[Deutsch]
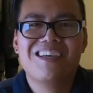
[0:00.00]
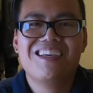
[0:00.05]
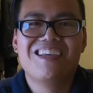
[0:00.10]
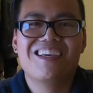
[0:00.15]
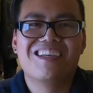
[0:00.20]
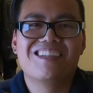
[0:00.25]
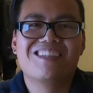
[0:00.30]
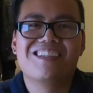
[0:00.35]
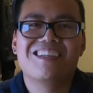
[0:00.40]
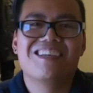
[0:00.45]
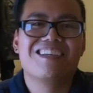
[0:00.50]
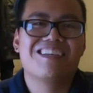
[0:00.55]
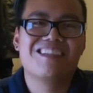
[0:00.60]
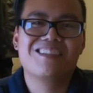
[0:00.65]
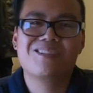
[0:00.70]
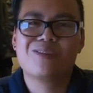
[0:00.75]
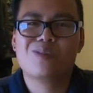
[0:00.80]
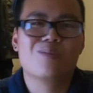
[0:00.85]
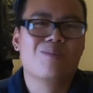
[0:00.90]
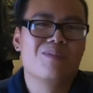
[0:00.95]
Jetzt äh,
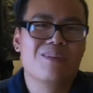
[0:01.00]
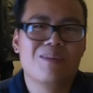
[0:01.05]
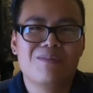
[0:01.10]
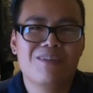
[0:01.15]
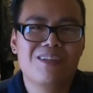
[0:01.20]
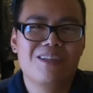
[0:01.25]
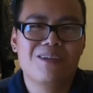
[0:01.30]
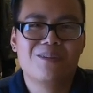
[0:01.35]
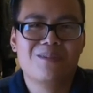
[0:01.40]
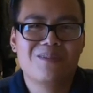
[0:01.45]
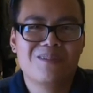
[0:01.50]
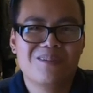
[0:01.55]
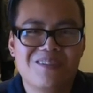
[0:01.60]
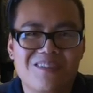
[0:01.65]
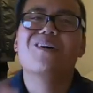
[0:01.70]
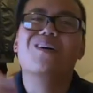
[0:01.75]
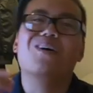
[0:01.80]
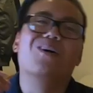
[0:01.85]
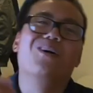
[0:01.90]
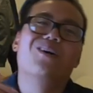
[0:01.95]
geht's los mit dem Video.
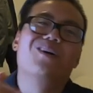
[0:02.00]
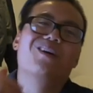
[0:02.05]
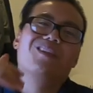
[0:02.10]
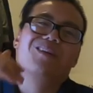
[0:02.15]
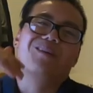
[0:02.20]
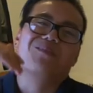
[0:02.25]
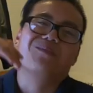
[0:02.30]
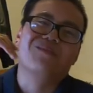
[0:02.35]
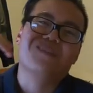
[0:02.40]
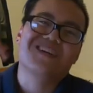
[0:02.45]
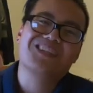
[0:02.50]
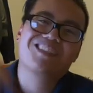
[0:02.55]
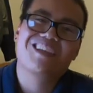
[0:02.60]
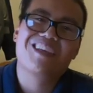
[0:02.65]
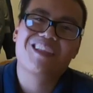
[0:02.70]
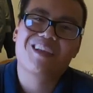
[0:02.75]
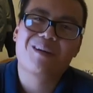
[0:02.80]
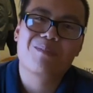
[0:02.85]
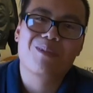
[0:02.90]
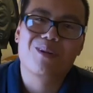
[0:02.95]
Oh, Alter, was
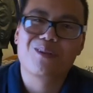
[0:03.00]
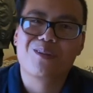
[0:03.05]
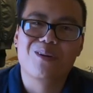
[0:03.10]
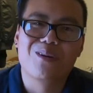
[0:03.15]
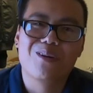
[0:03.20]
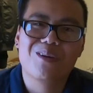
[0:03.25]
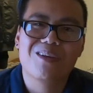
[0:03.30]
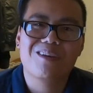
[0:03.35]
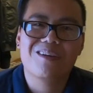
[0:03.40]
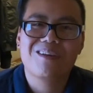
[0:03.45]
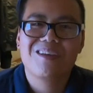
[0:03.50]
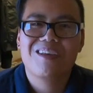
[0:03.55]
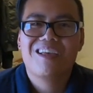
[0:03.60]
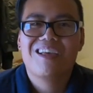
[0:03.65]
geht ab, Leute? Hunger?